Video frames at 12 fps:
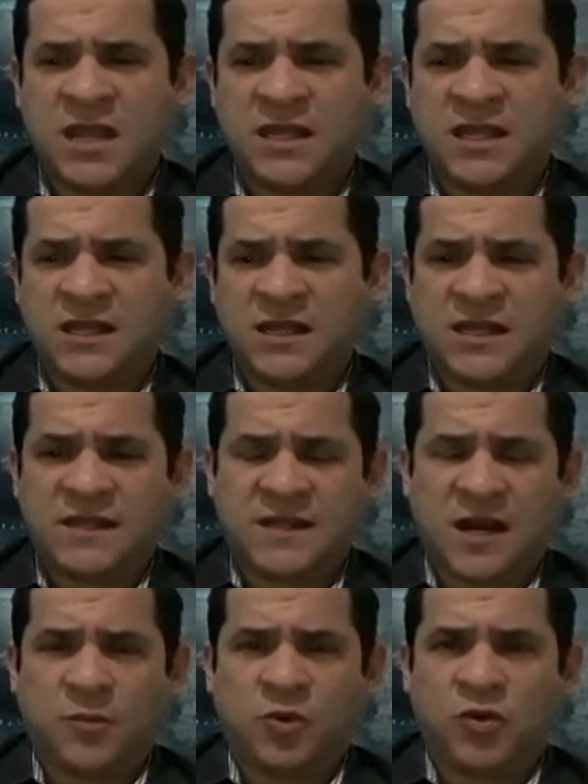que, que
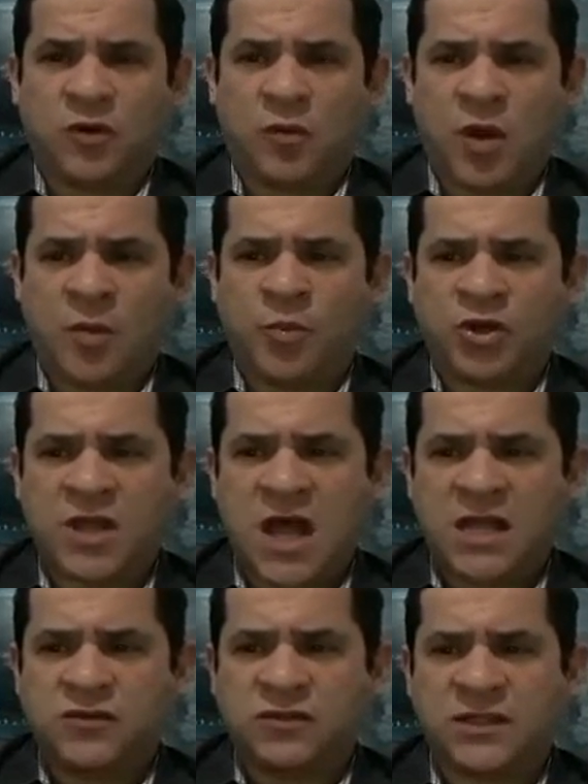será
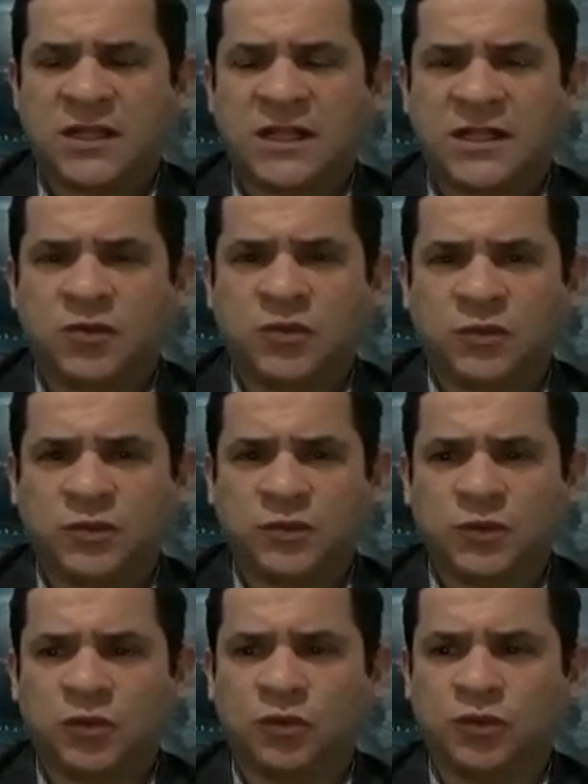abordado né, aqui do,
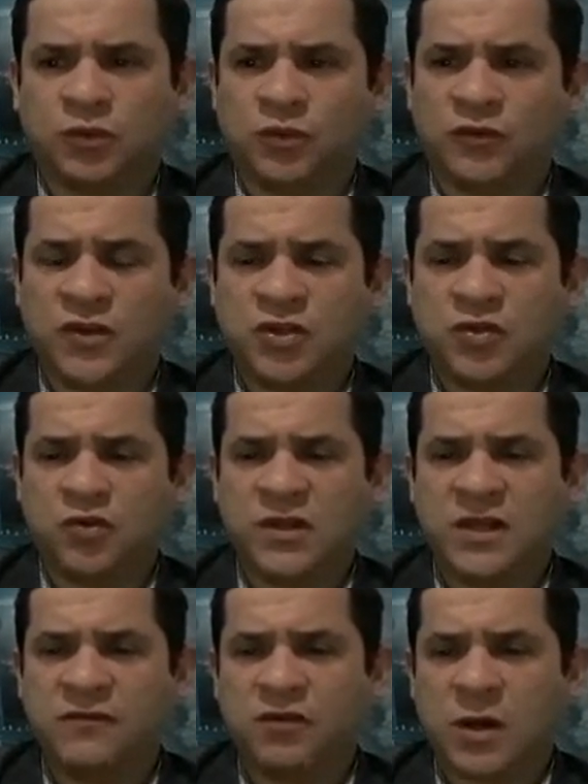no, no vídeo e no
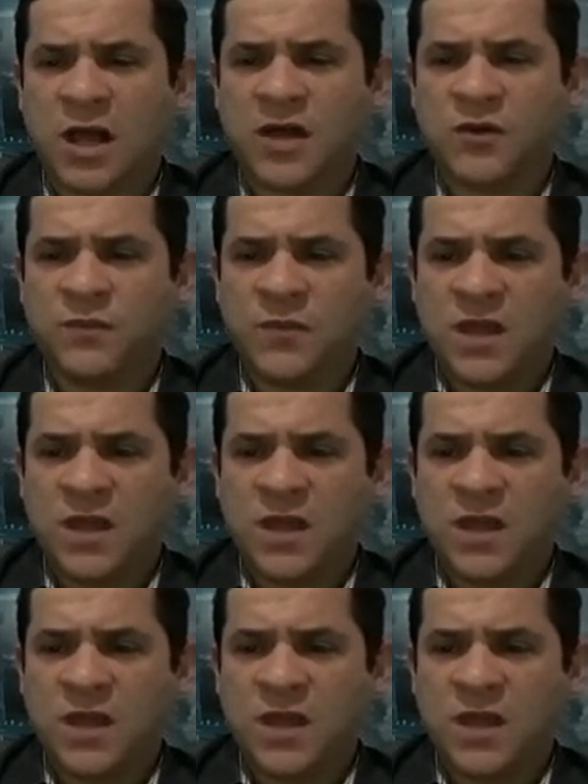livro, claro.